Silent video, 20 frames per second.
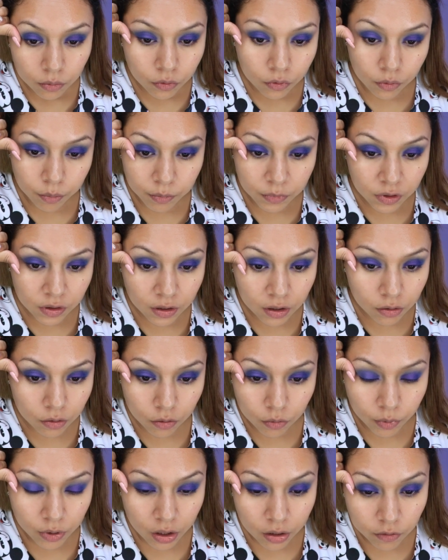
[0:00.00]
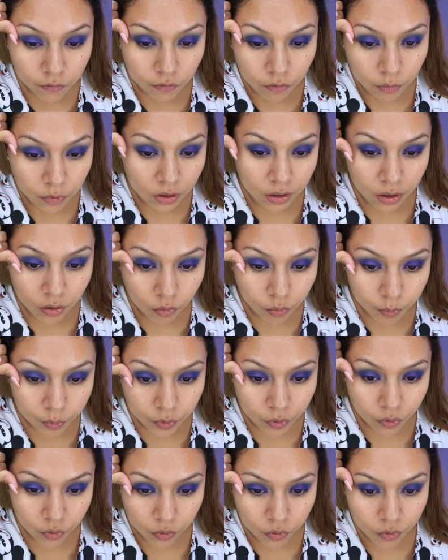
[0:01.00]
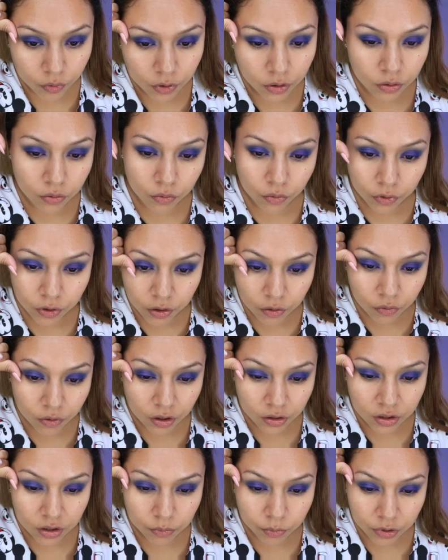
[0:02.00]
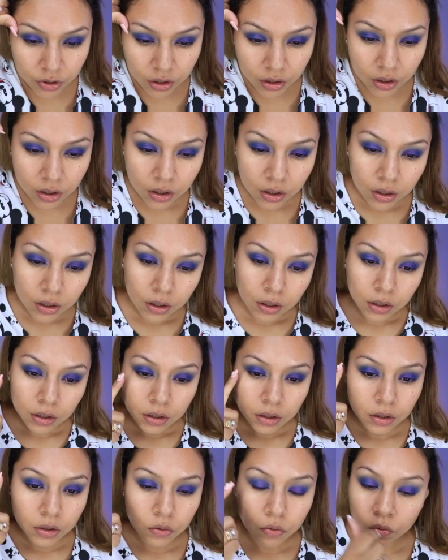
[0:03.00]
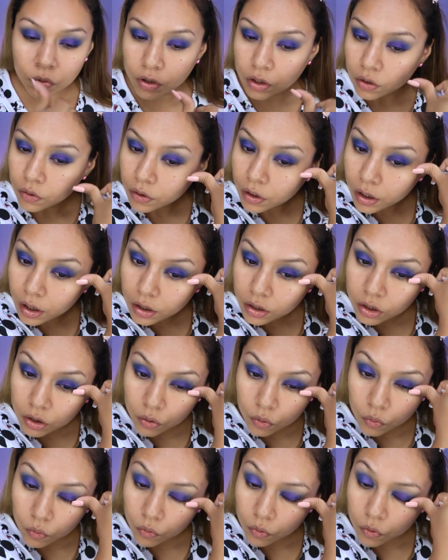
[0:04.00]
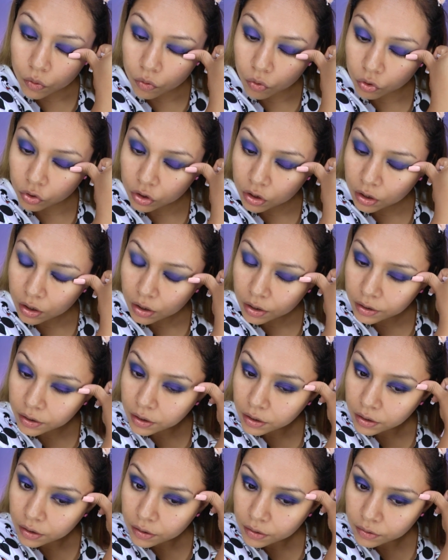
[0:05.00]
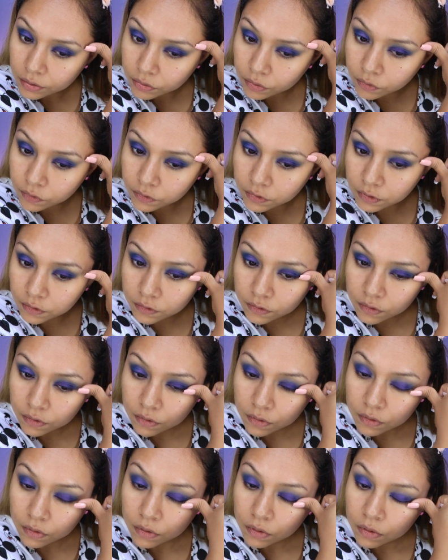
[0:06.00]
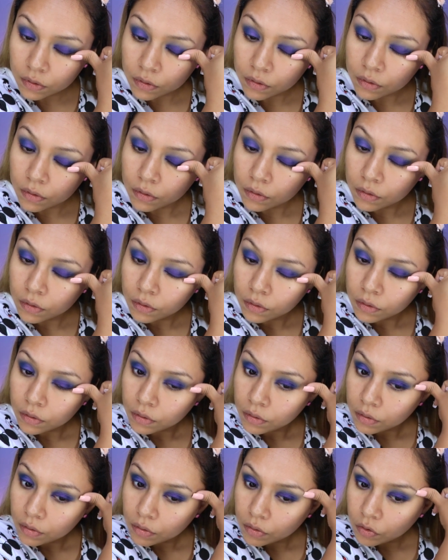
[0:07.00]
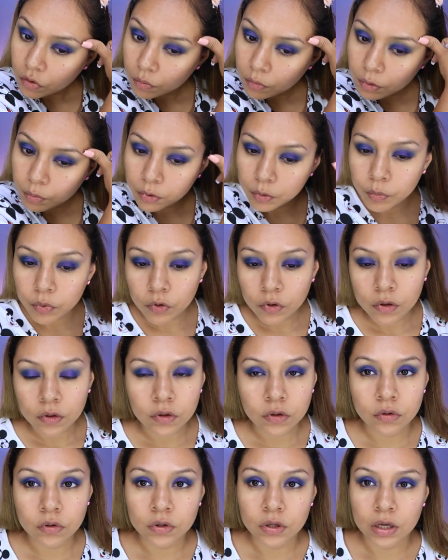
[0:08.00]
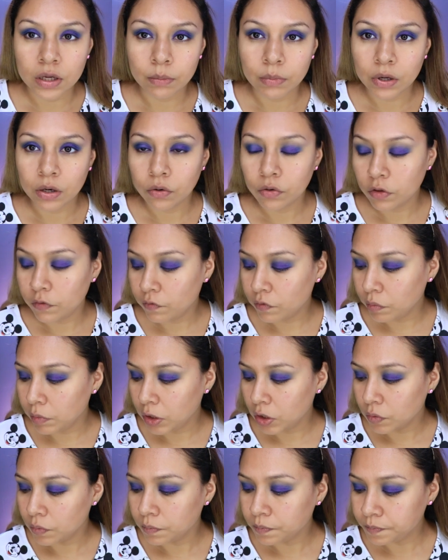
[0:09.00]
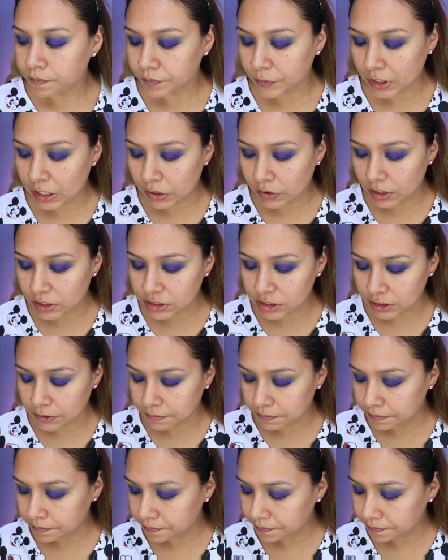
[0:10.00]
con mi dedo voy a difuminar un poco y no quiero que termine no quiero que haga ningún corte ahí entonces con mi propio dedito nada más lo difumino. Ahora sí.